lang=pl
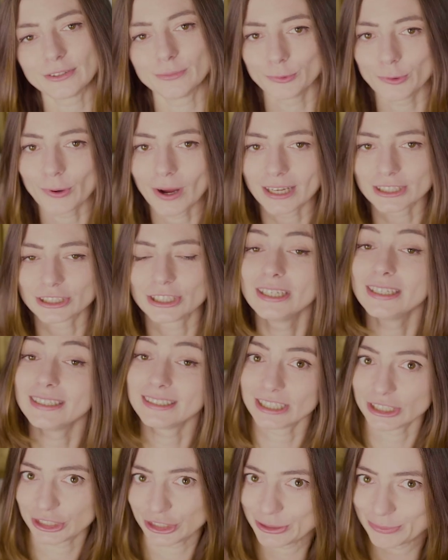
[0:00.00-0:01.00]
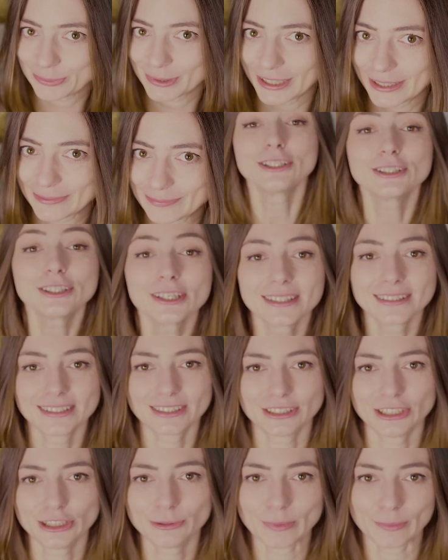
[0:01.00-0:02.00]
dmuchać na zimne. To tyle
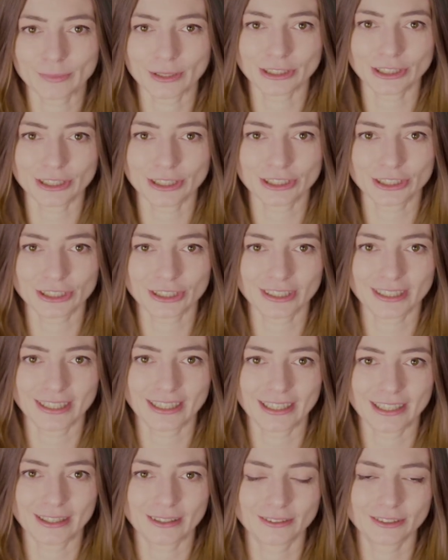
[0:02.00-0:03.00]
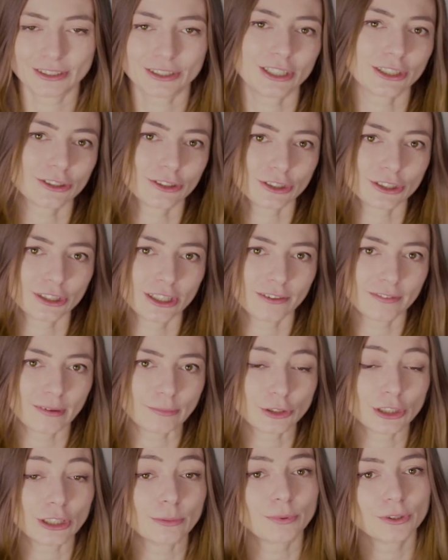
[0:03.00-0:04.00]
na dziś. Mam nadzieję, że dzisiejszy odcinek
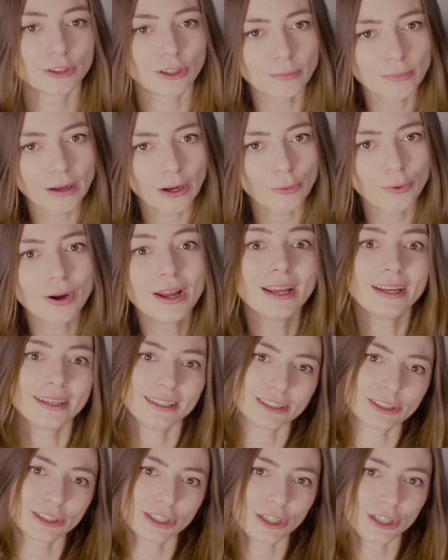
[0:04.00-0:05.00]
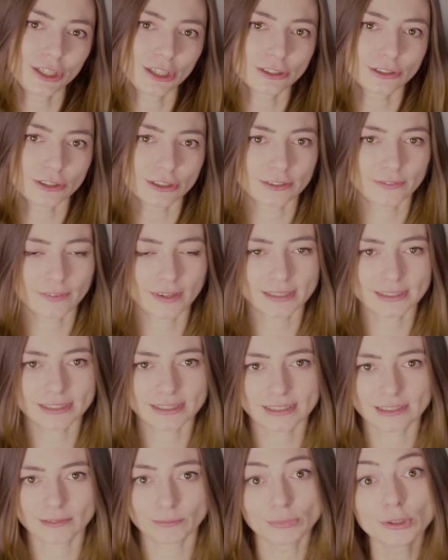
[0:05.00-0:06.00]
Wam się podobał. Jeśli ktoś z
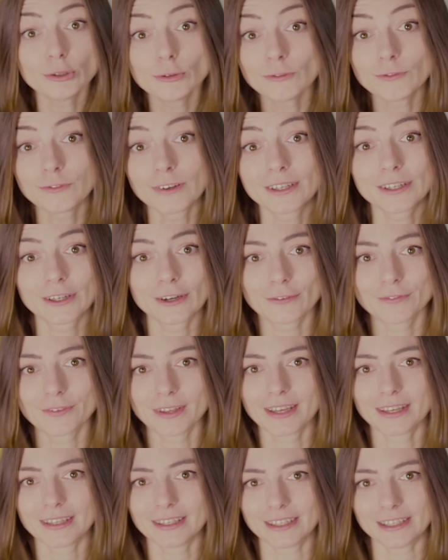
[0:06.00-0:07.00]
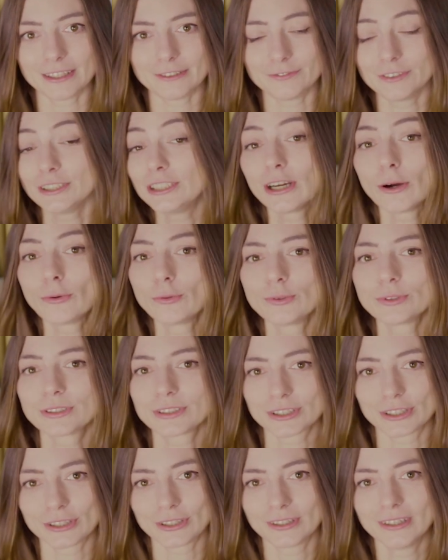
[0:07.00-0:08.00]
Was był w Węgrowie i widział
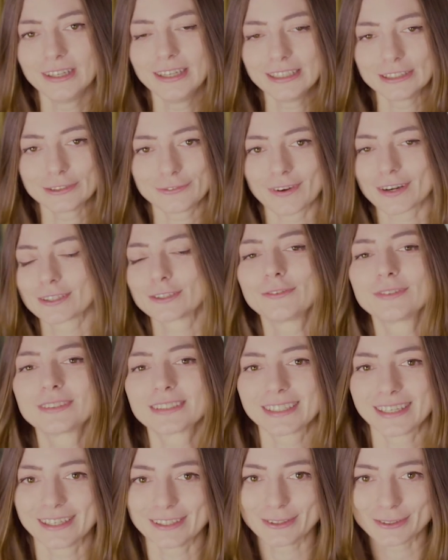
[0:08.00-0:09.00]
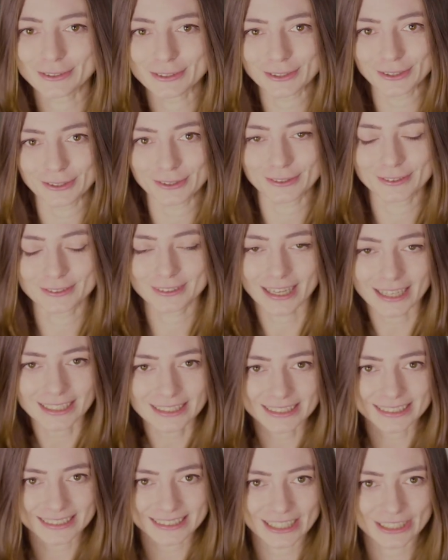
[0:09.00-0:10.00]
lustro Twardowskiego, to
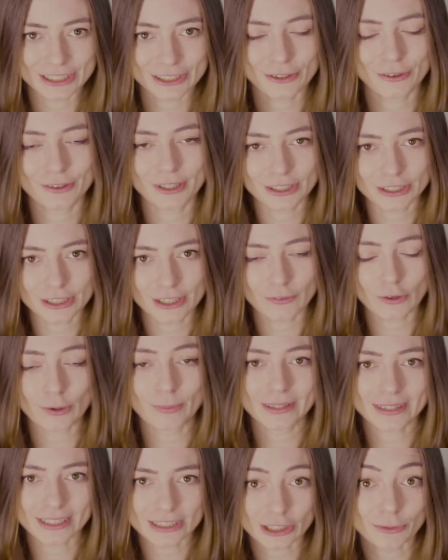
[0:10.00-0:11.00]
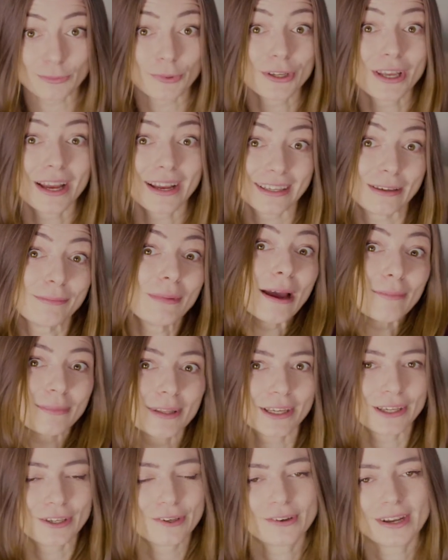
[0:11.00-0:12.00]
dajcie znać koniecznie w komentarzach, bo ja nie miałam
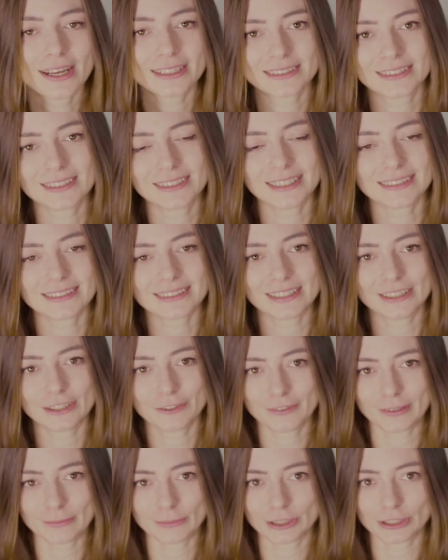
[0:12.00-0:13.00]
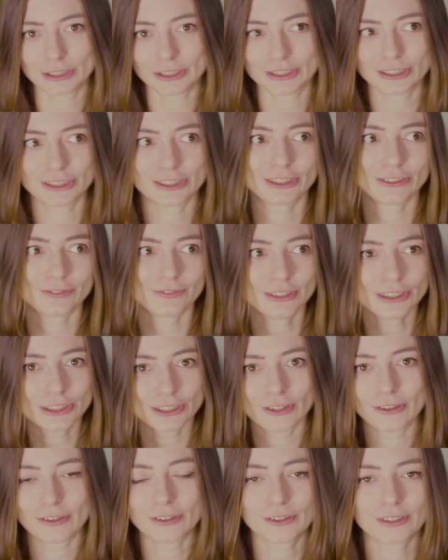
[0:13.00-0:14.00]
takiej okazji, chętnie dowiem się, czy
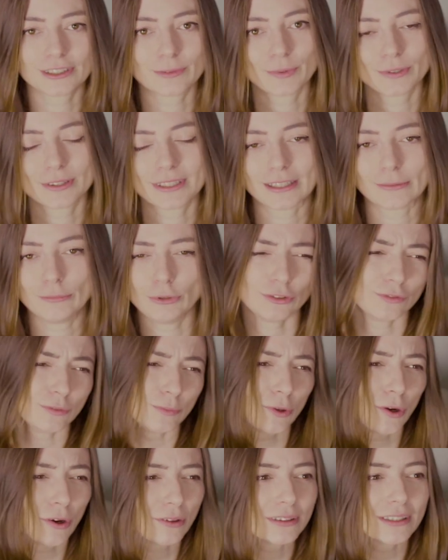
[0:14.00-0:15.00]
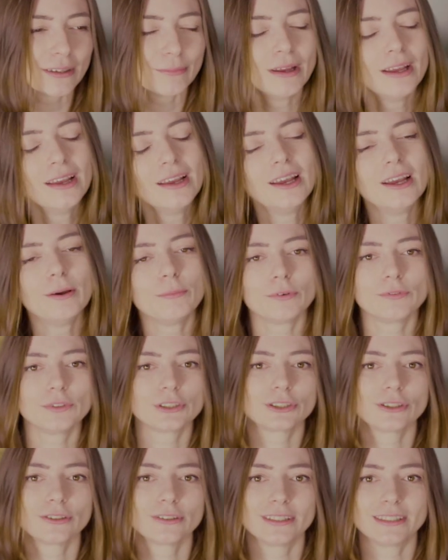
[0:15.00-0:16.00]
rzeczywiście ono jest pod takim dziwnym kątem
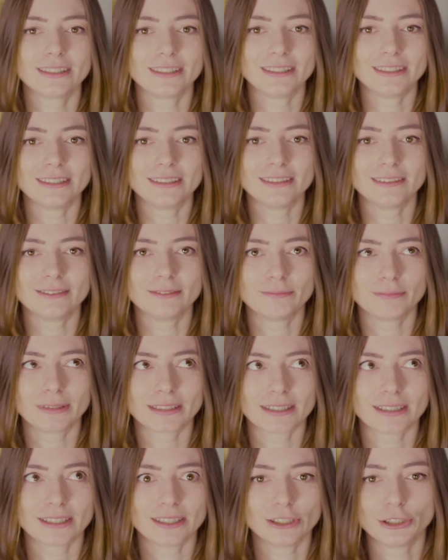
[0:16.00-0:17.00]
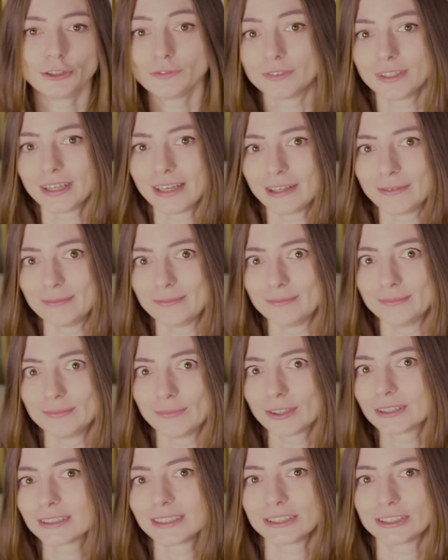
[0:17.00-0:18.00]
powieszone i ma takie dziwne
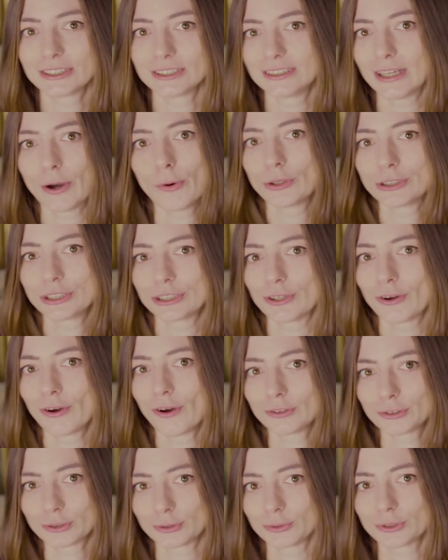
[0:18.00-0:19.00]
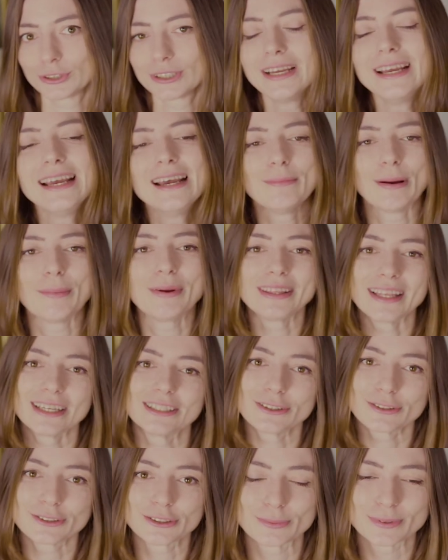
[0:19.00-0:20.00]
moce, czy dało się to odczuć.
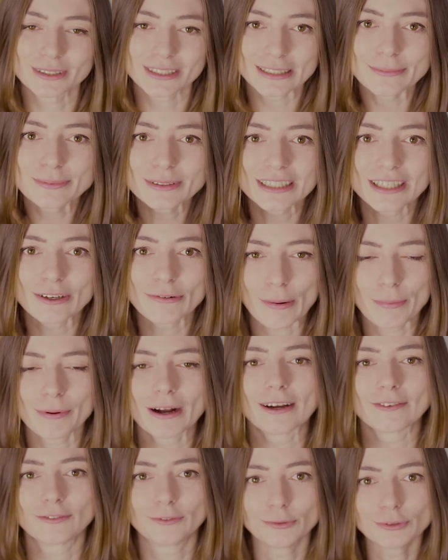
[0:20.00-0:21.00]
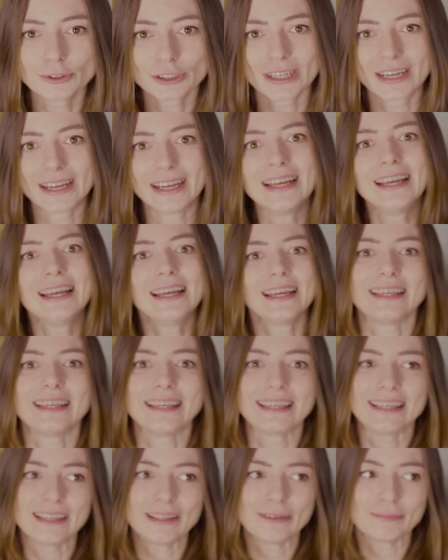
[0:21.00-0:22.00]
Pamiętajcie o subskrypcji i łapkach w górze
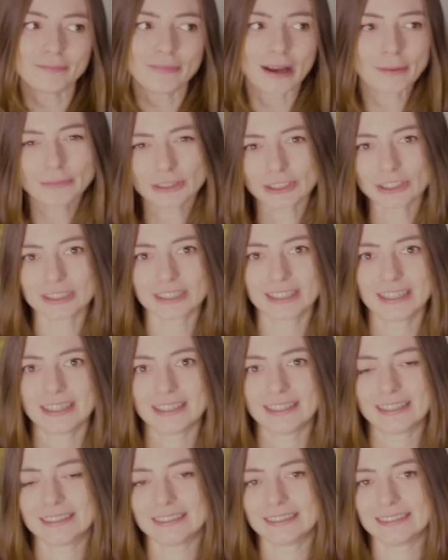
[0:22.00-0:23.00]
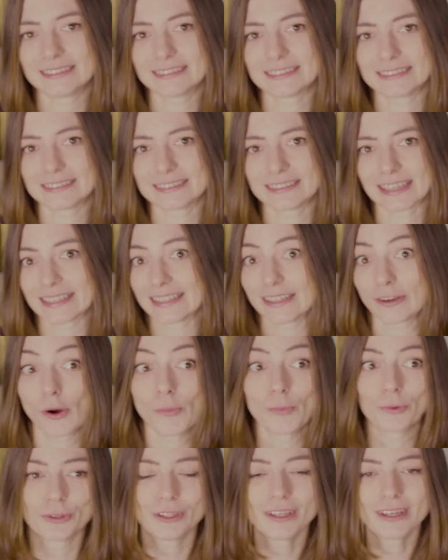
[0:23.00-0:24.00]
i mam jeszcze y, taki
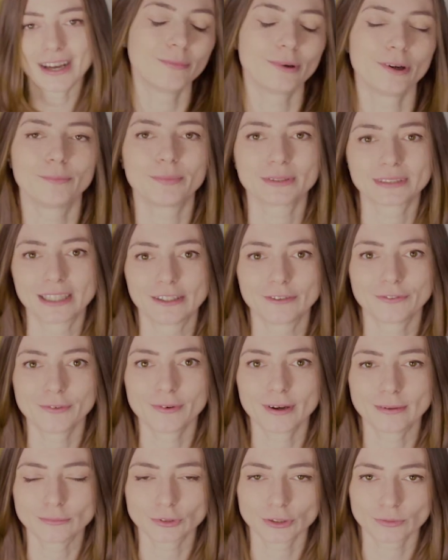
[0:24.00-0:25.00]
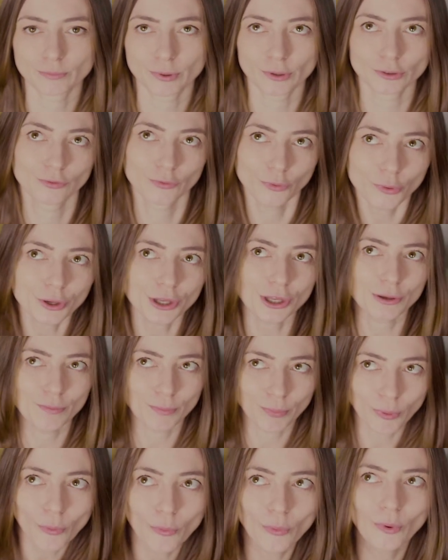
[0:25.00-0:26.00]
komunikat. Postanowiłam po dwóch i
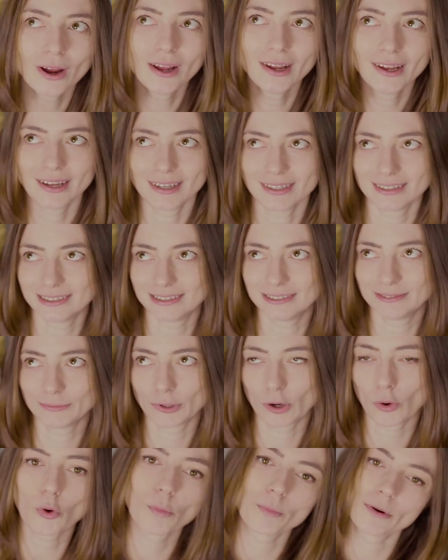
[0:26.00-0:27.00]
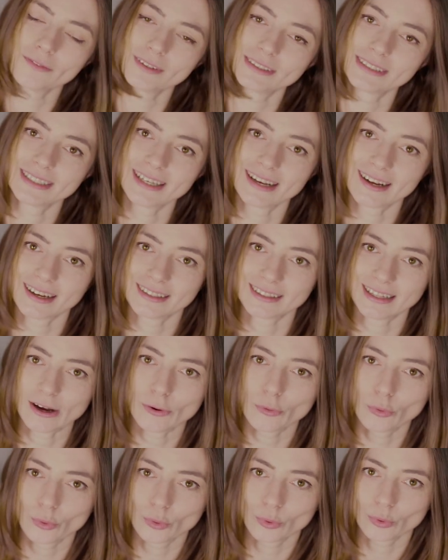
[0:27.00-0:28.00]
pół y, roku prowadzenia
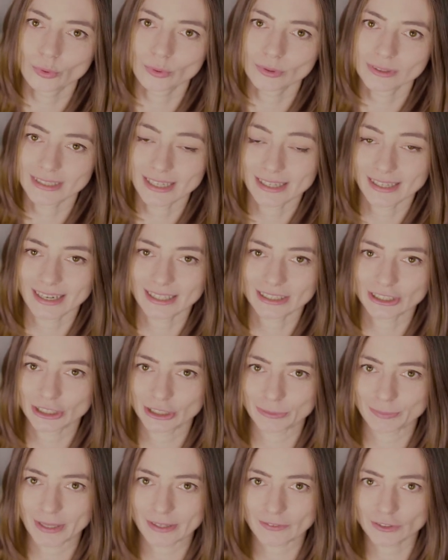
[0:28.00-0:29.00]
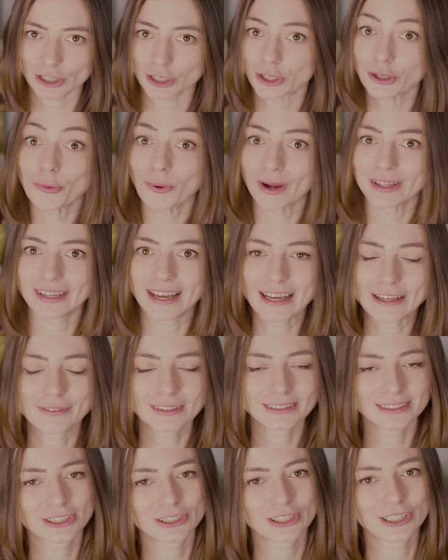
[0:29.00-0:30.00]
kanału nagrać pierwsze Q&A,
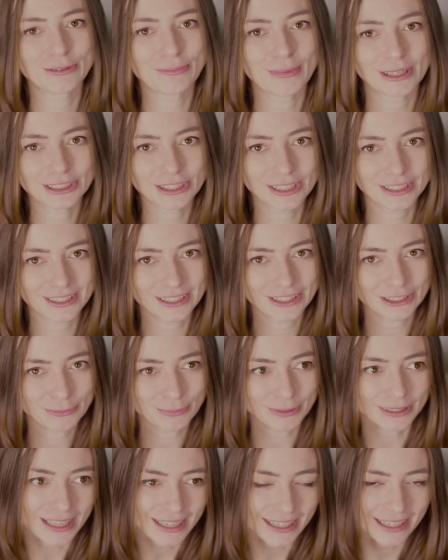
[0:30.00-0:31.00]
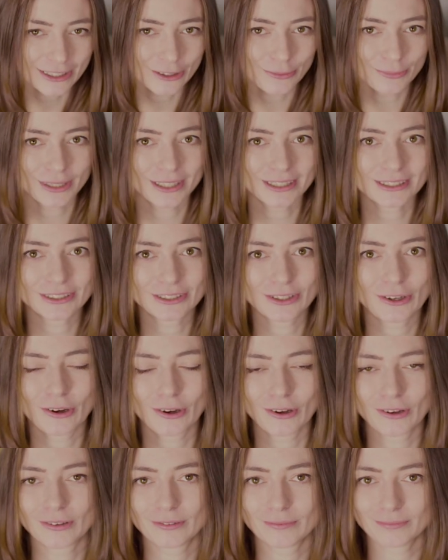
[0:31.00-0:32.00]
więc jeżeli macie jakieś pytania do mnie,
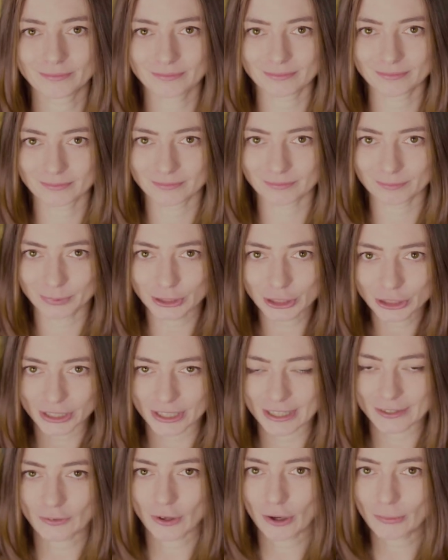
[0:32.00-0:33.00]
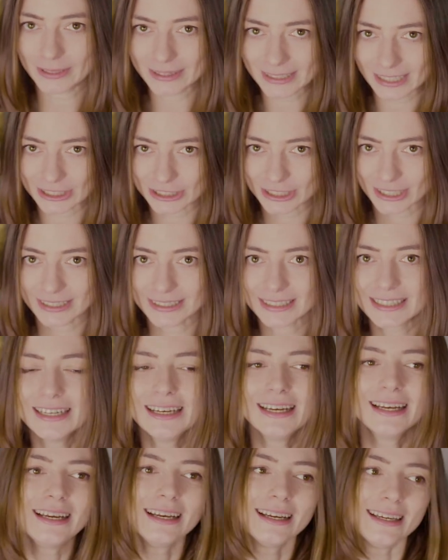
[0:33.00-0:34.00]
to mm, piszcie je w komentarzach.
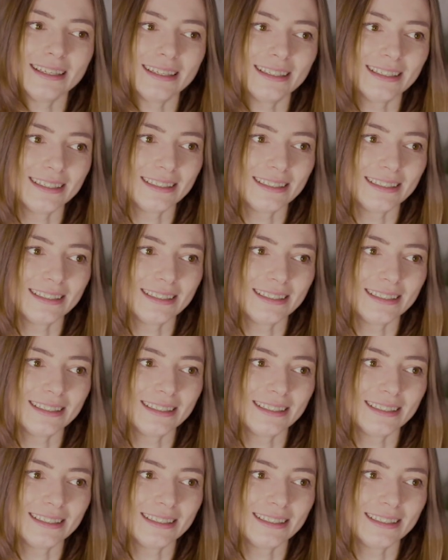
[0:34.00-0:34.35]
Y,